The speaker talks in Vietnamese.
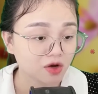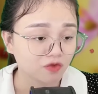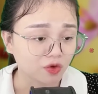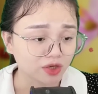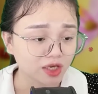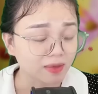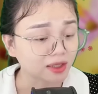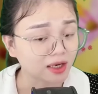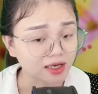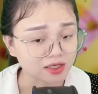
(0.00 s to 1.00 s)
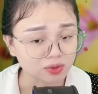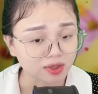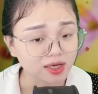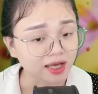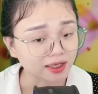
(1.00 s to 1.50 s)
Vốn nghĩ bà ta lại
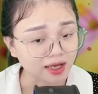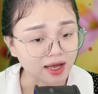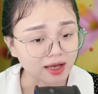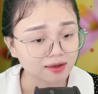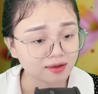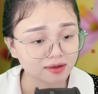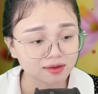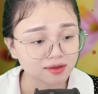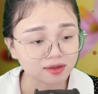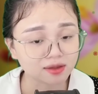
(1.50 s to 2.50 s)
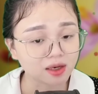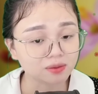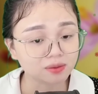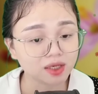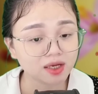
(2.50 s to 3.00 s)
xuống hành hạ, nhưng
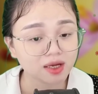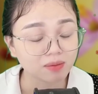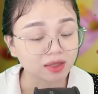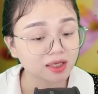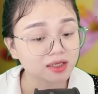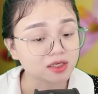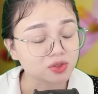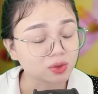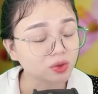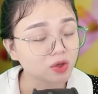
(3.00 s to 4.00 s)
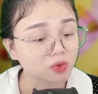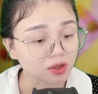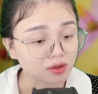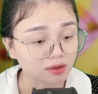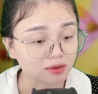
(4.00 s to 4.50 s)
không, bà ta nhìn xuống tôi một
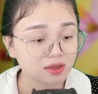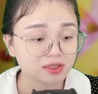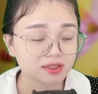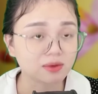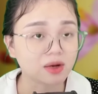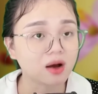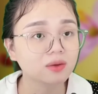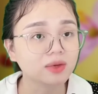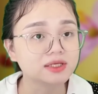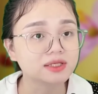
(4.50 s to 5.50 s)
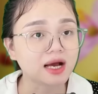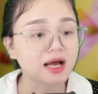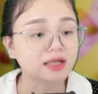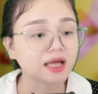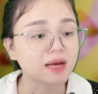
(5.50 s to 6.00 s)
lượt, sau đó quay sang
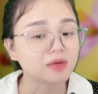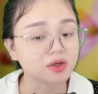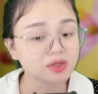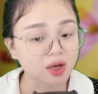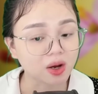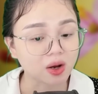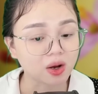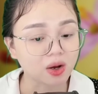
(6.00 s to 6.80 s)
A Tam nói nhỏ: